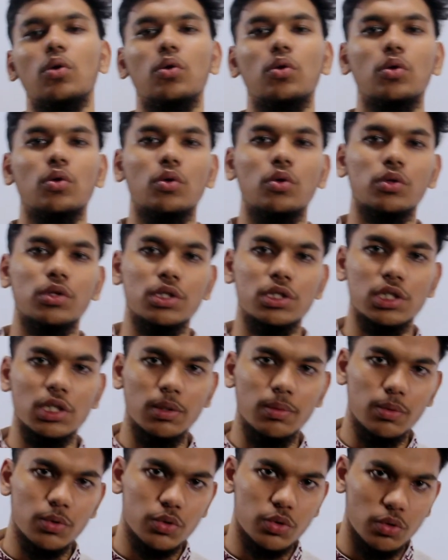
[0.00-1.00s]
কোনো গতিশীল
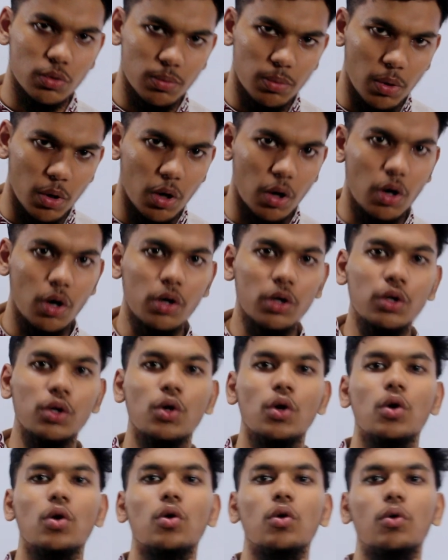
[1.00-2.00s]
বস্তু ভর
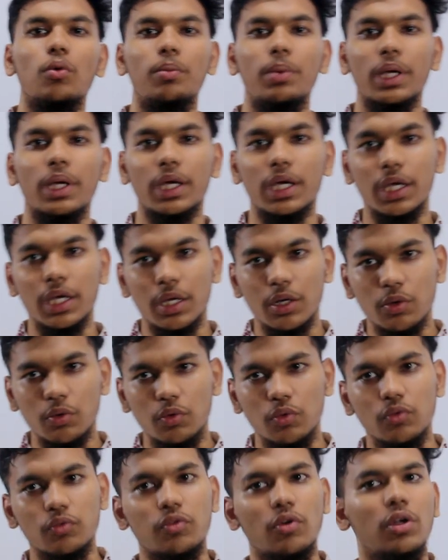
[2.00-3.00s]
ও বেগের
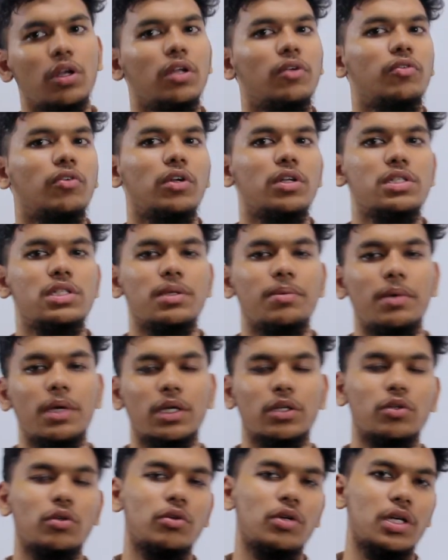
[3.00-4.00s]
গুণ ফলের ফলে যে
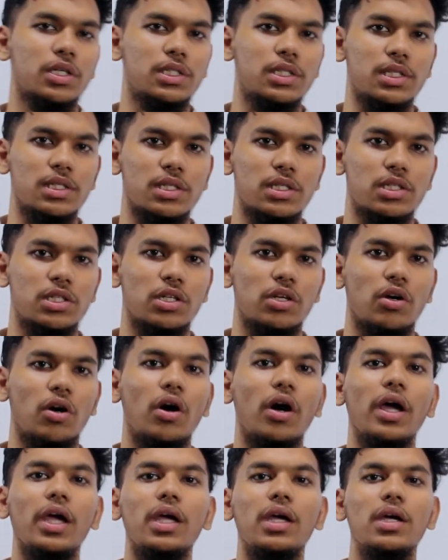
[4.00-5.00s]
ভেক্টর রাশি সৃষ্টি
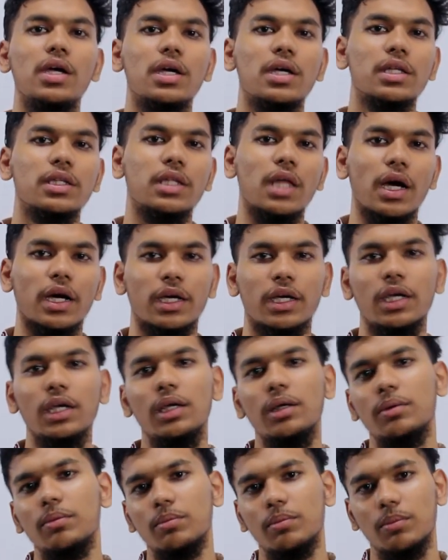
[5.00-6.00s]
হয় তাকে
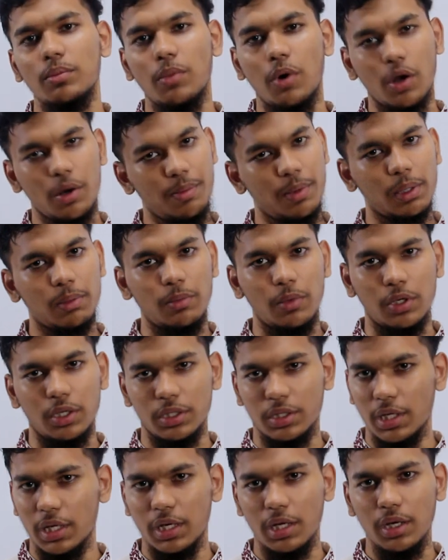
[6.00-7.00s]
ভরবেগ বলে
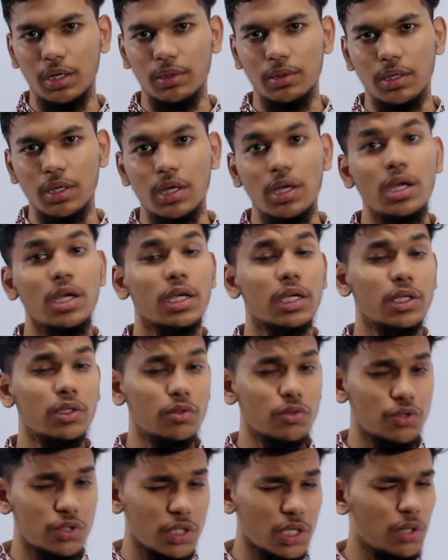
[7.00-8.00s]
তাই না কিন্তু
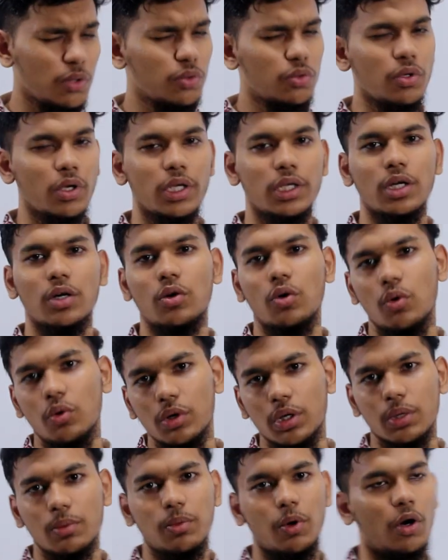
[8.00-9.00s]
যেহেতু এটা
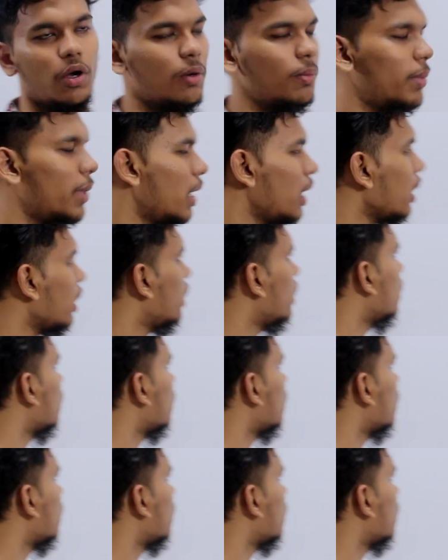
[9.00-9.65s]
কৌণিক ভরবেগ